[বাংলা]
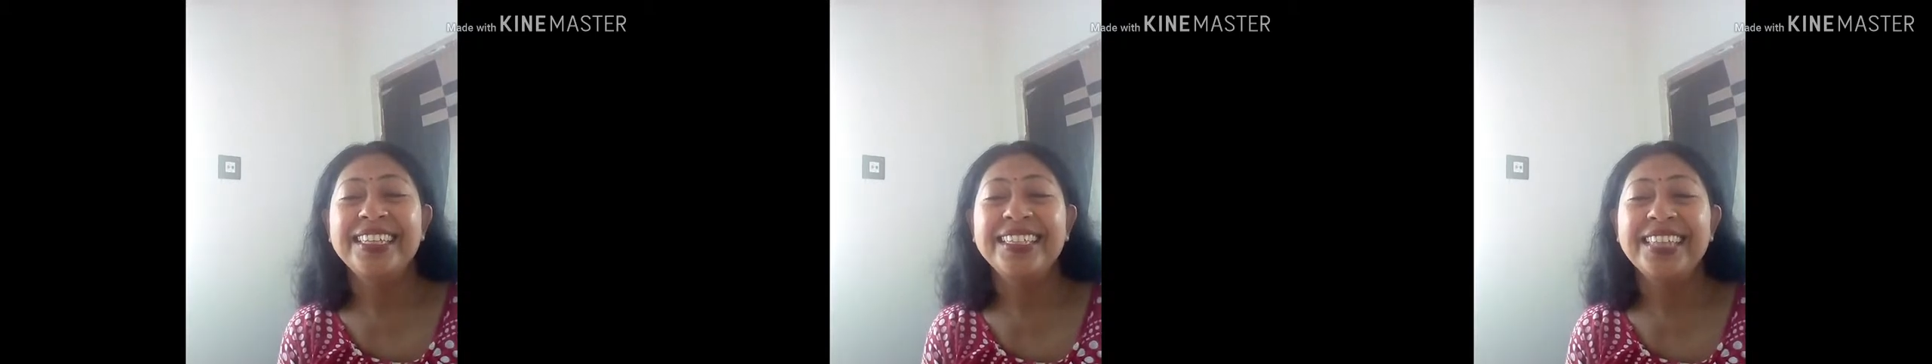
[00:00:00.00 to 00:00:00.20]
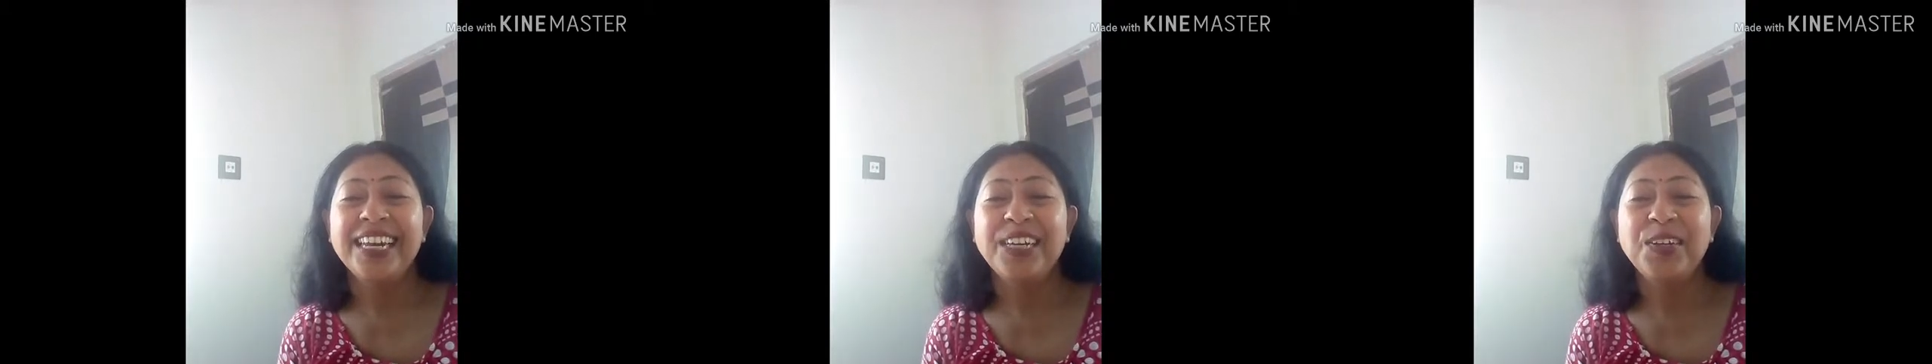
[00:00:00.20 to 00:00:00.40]

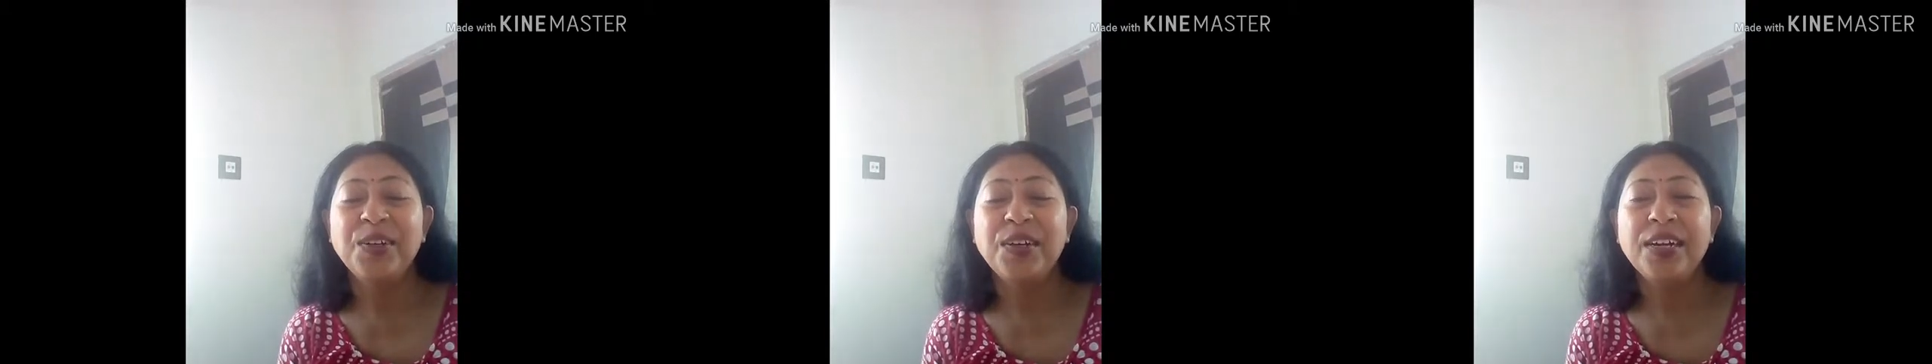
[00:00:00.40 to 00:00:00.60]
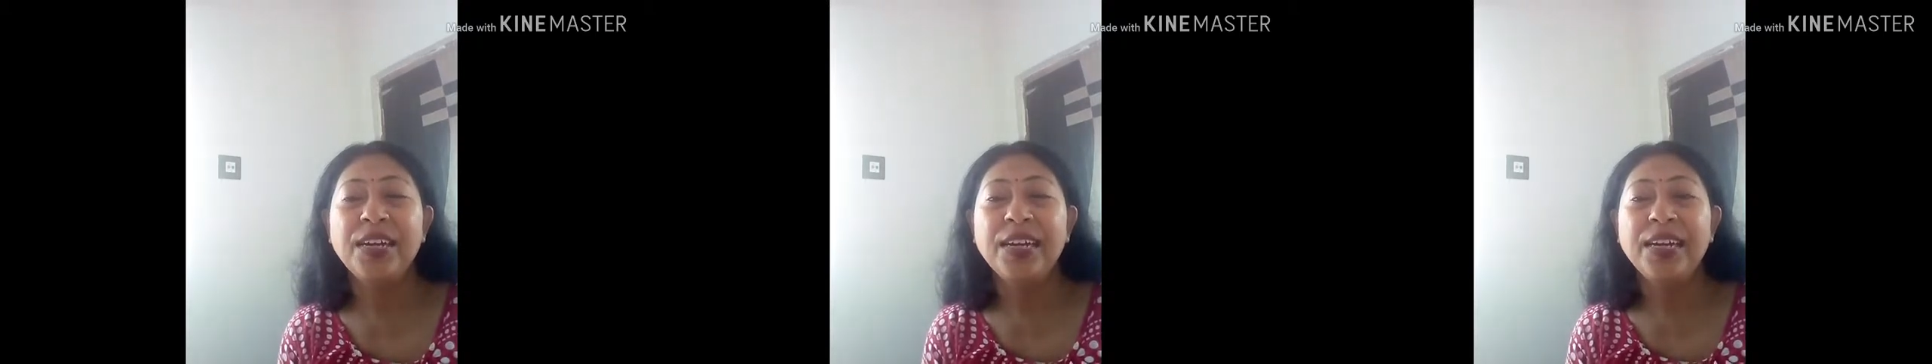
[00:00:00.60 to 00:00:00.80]
যাই
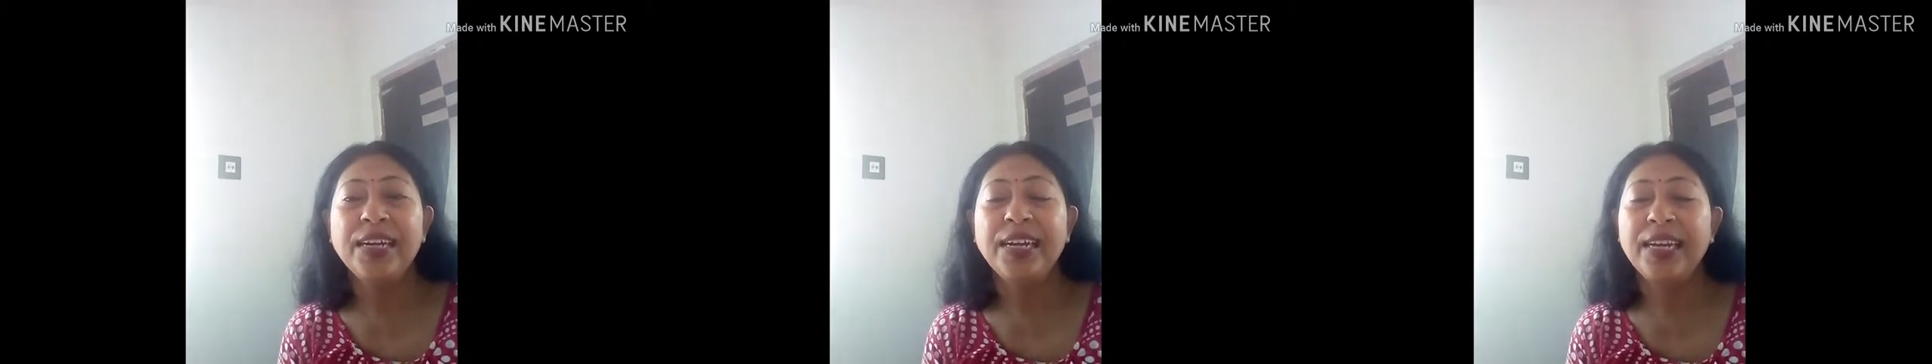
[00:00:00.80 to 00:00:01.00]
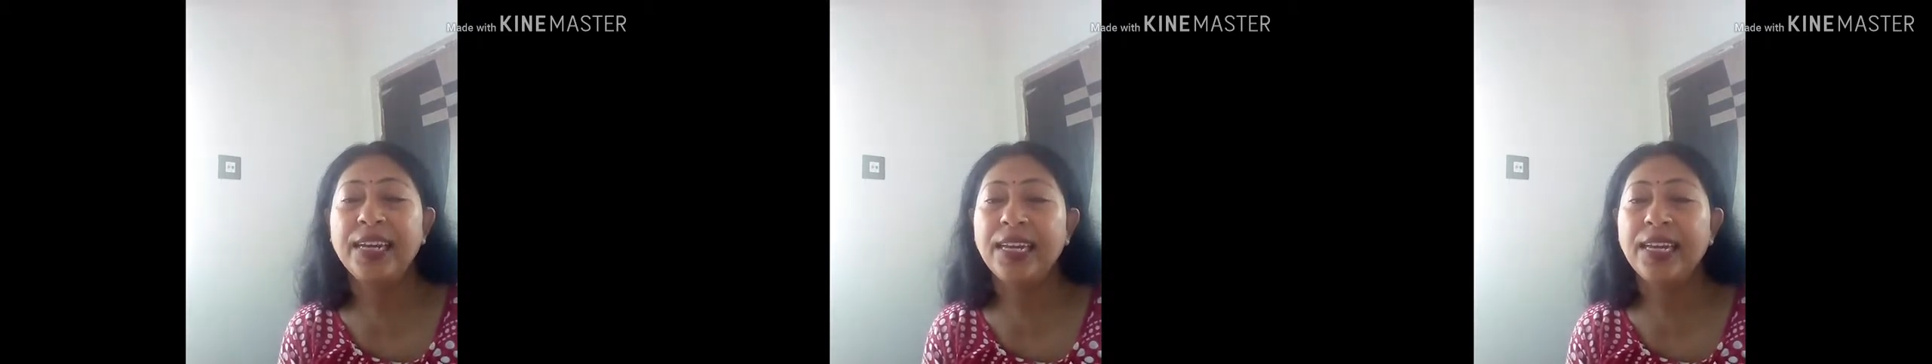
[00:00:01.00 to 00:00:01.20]
হোক
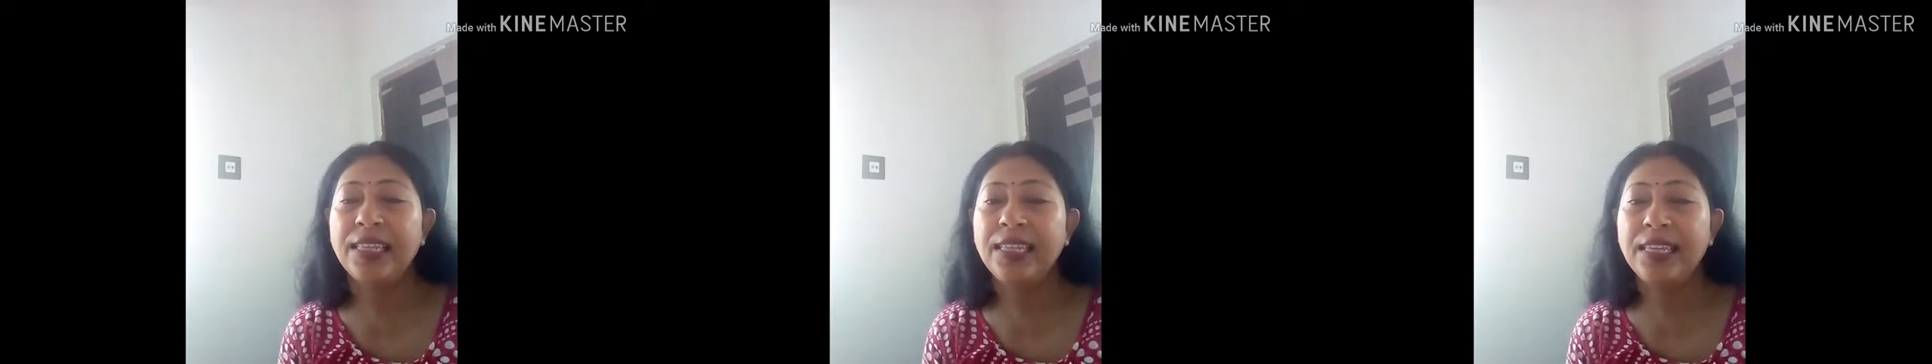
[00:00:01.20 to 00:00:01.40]
এটাই